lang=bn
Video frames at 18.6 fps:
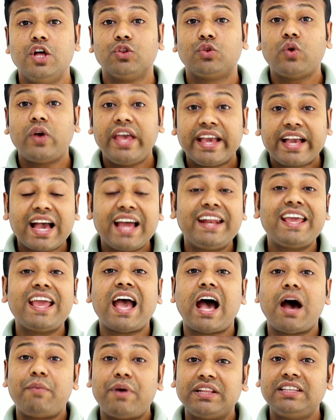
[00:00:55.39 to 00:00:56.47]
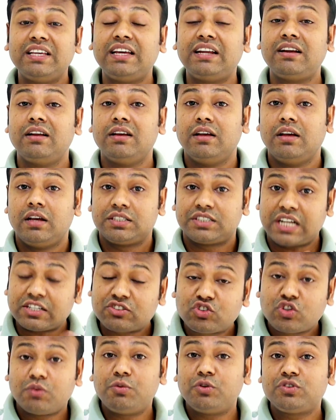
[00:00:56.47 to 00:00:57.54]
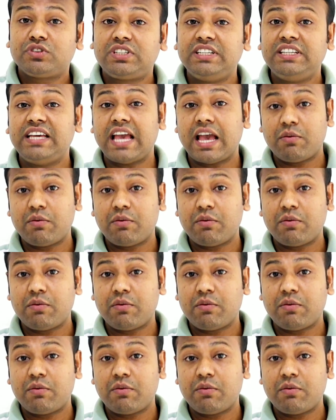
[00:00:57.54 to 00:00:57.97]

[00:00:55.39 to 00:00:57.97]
তো এখানে আমাদের স্বাস্থ্যমন্ত্রী